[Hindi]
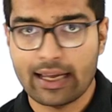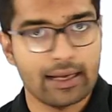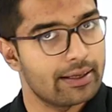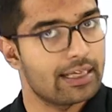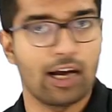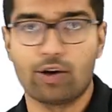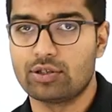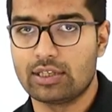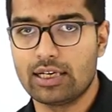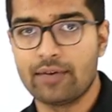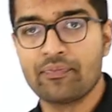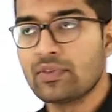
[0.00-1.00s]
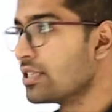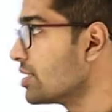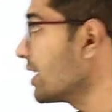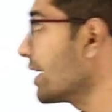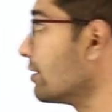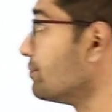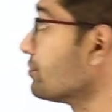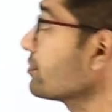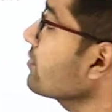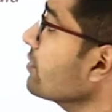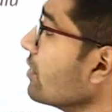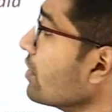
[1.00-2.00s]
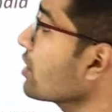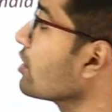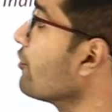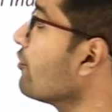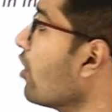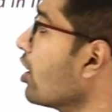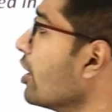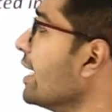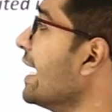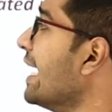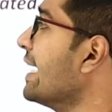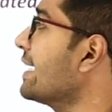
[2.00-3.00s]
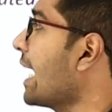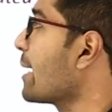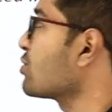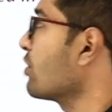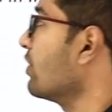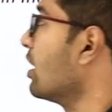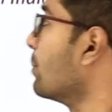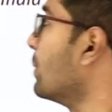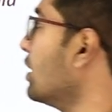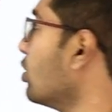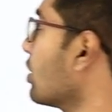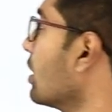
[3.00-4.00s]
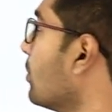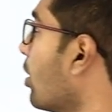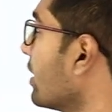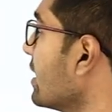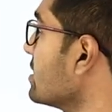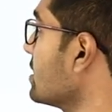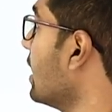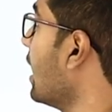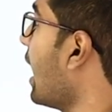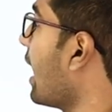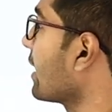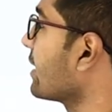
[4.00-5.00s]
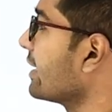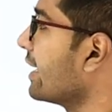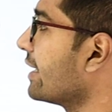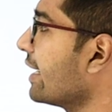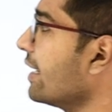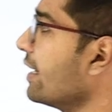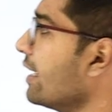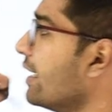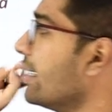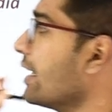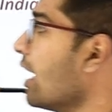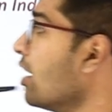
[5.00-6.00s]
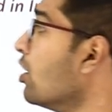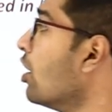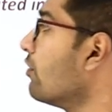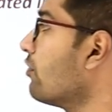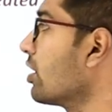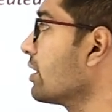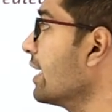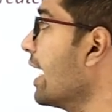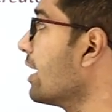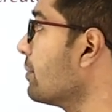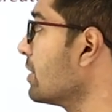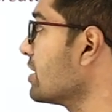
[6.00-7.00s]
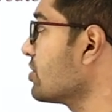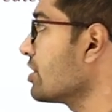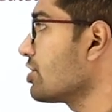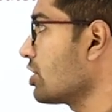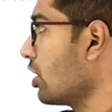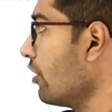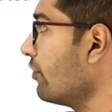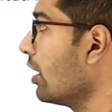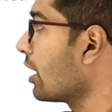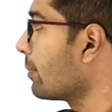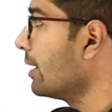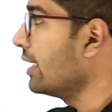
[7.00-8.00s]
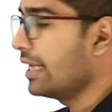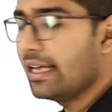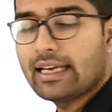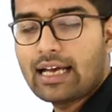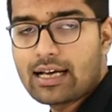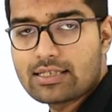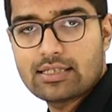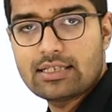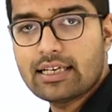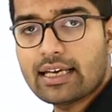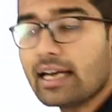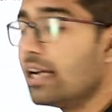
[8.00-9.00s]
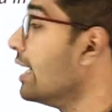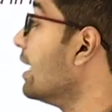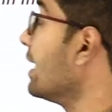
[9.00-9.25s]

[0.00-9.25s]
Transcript: विंग क्या होती है ठीक है द फॉलोइंग एट टाइप्स ऑफ अर्बन लोकल बॉडीज आर क्रिएटेड इन इंडिया फॉर द एडमिनिस्ट्रेशन ऑफ अर्बन एरियाज ठीक है